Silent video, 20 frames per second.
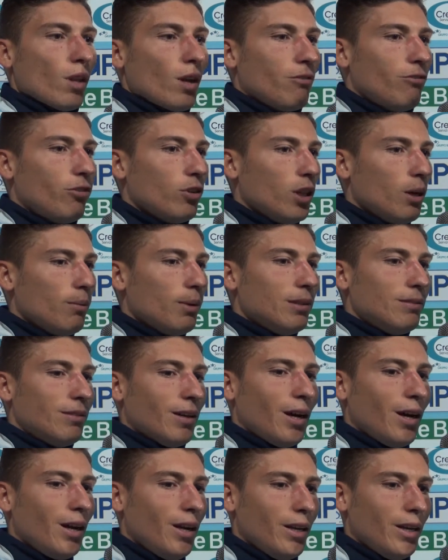
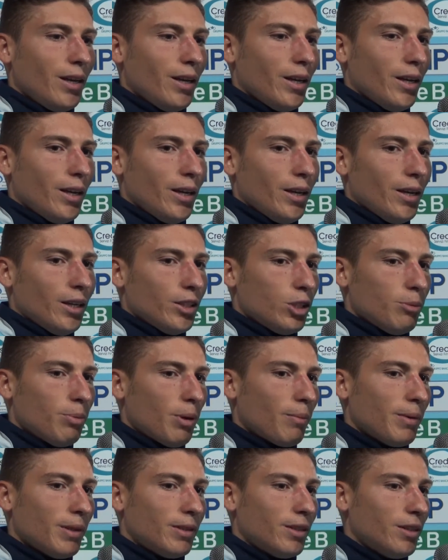fondamentale ci
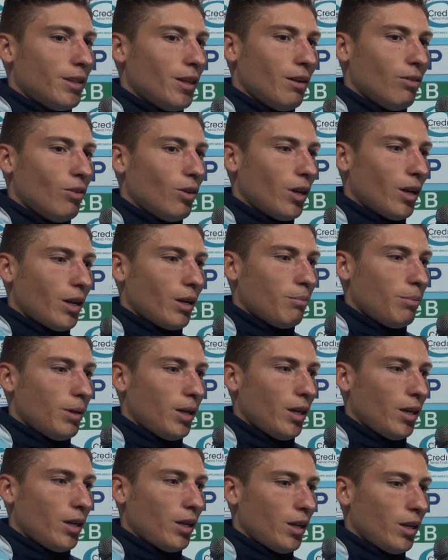permette di lavorare
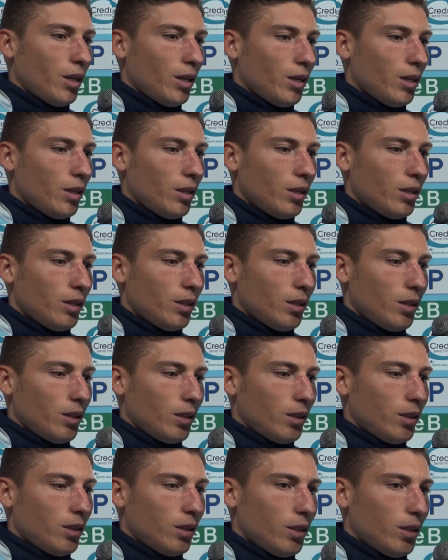bene
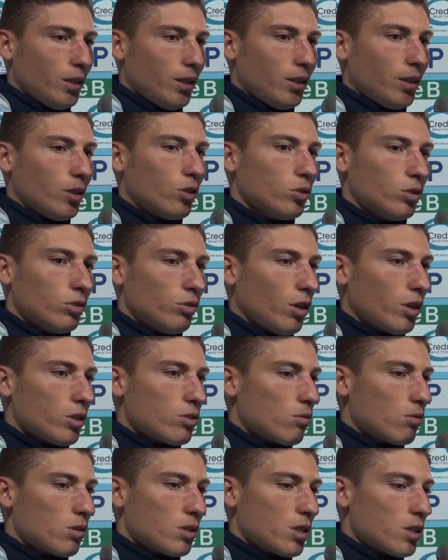e di continuare
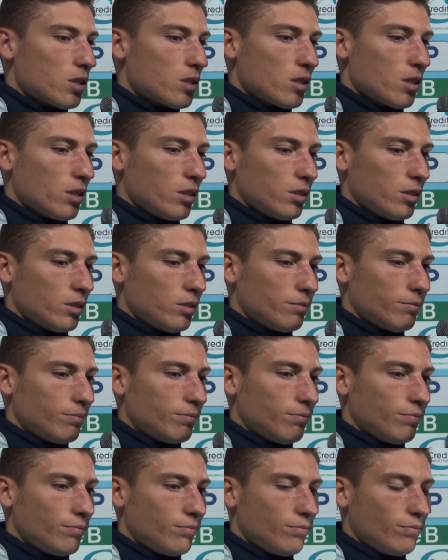su questa strada.
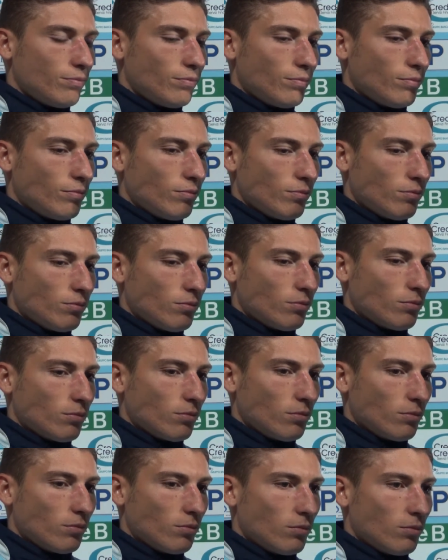Ecco, 15
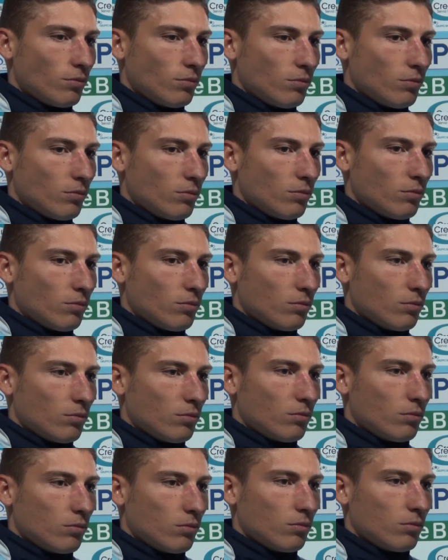punti sono un buon
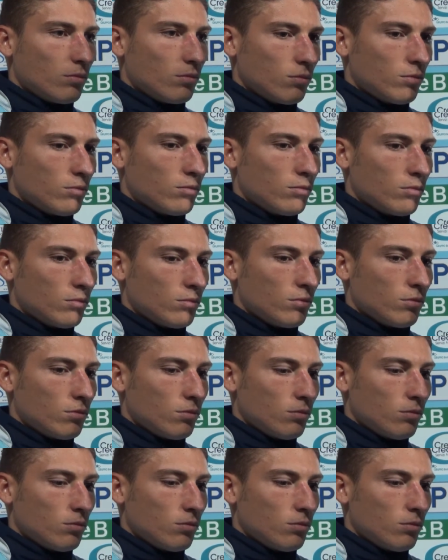motivo, un buon